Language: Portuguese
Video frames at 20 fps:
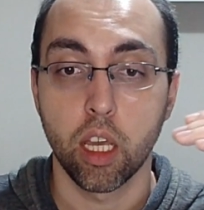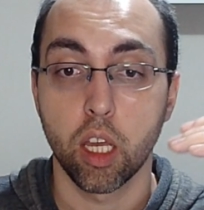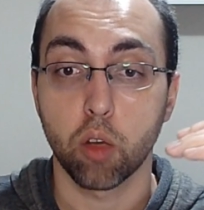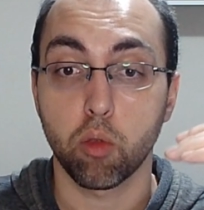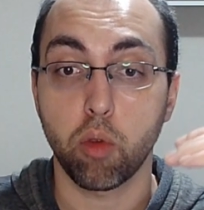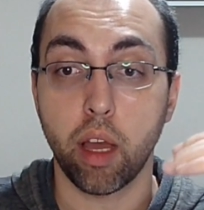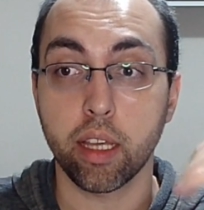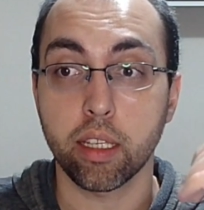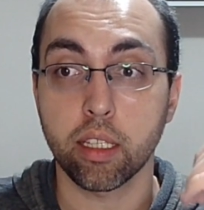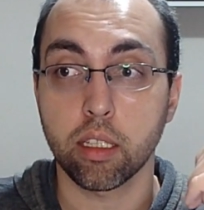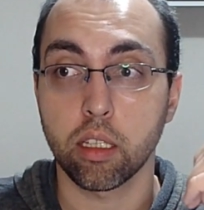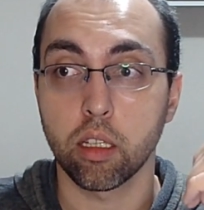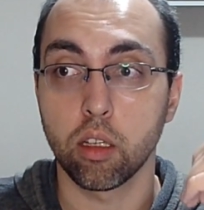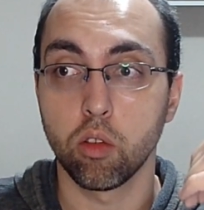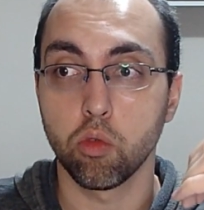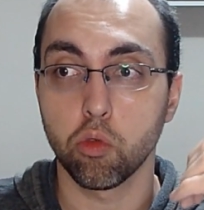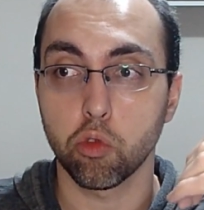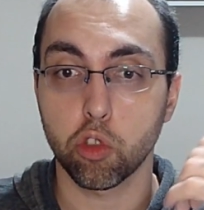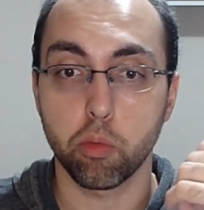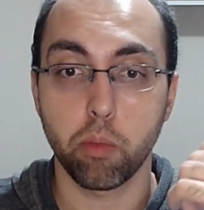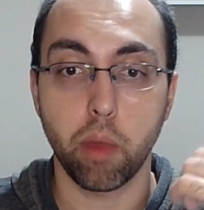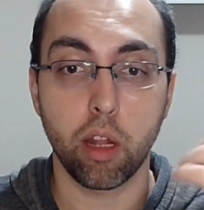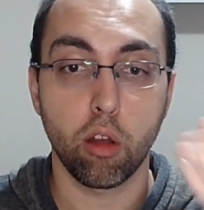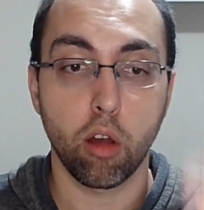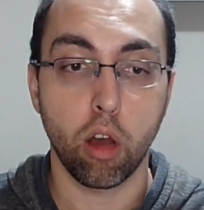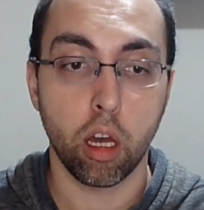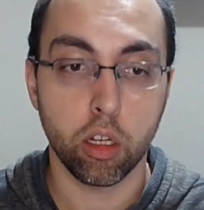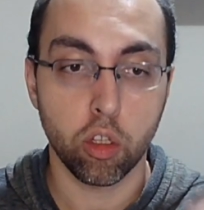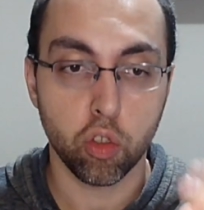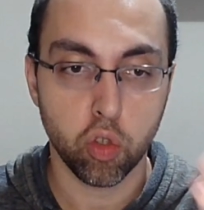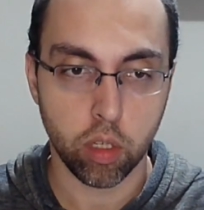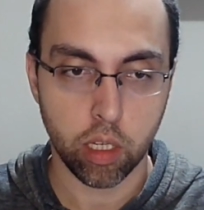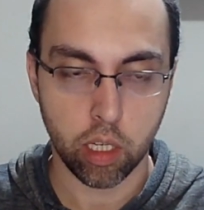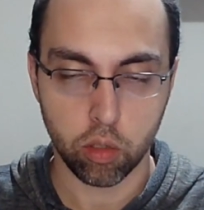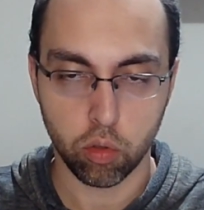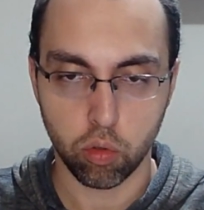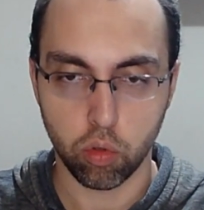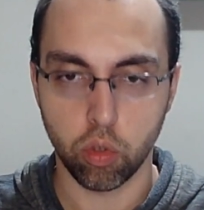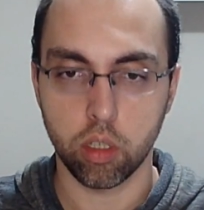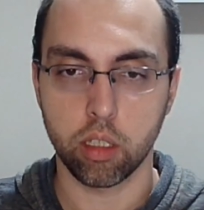quais são os melhores
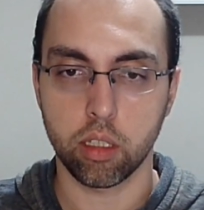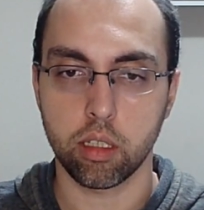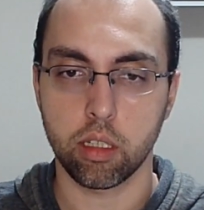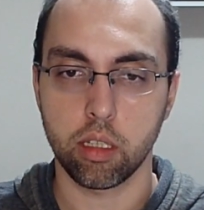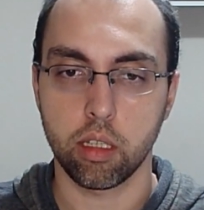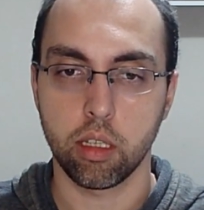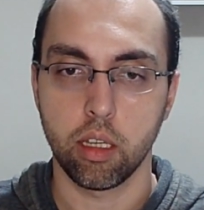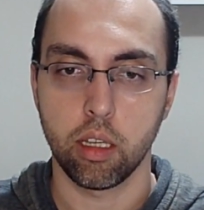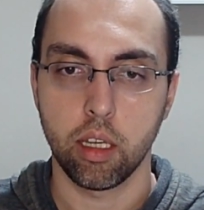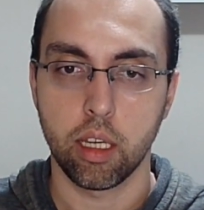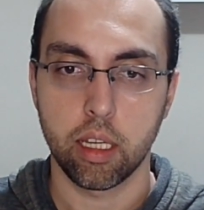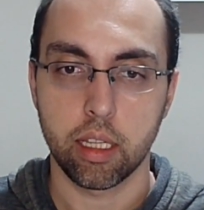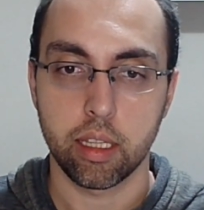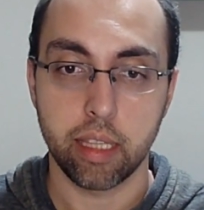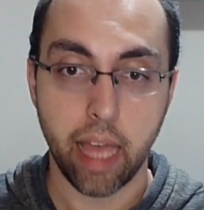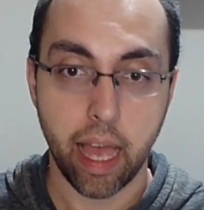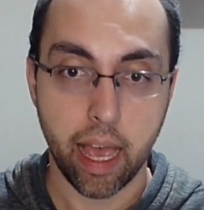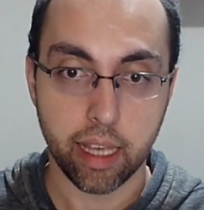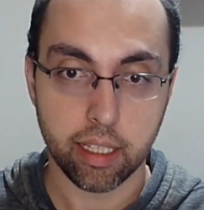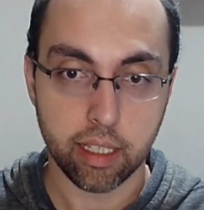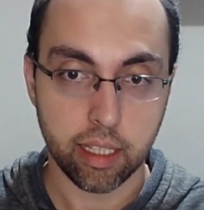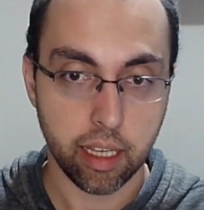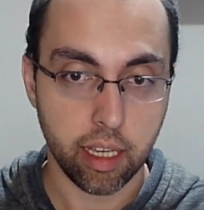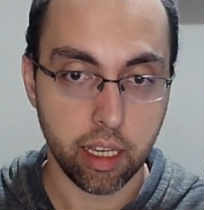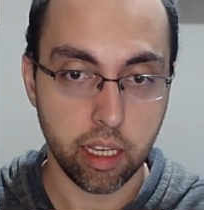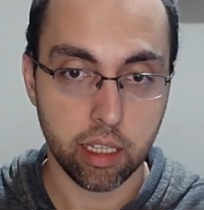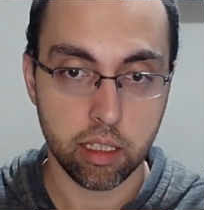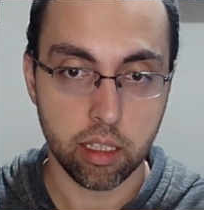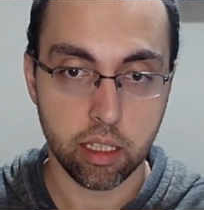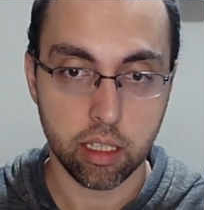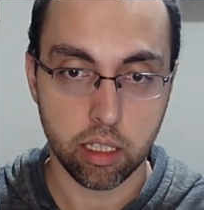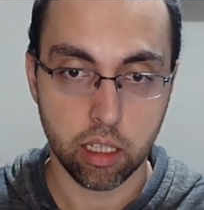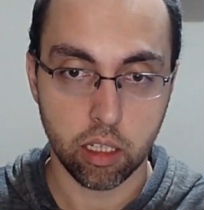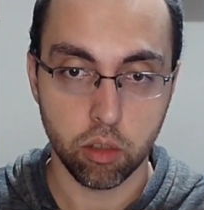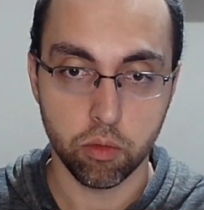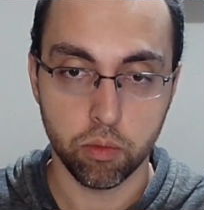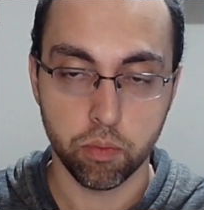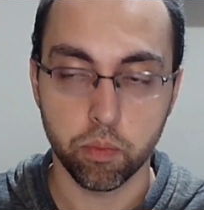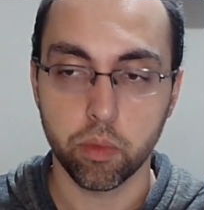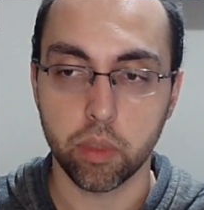jogadores dessa
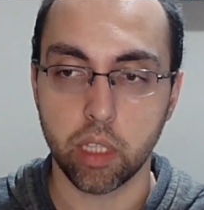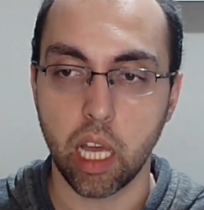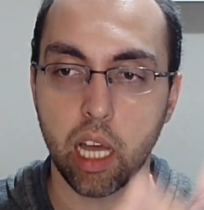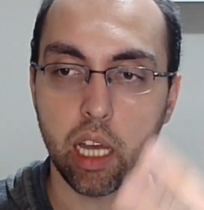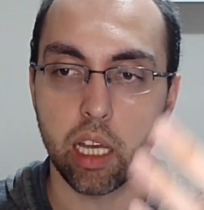edição, tá?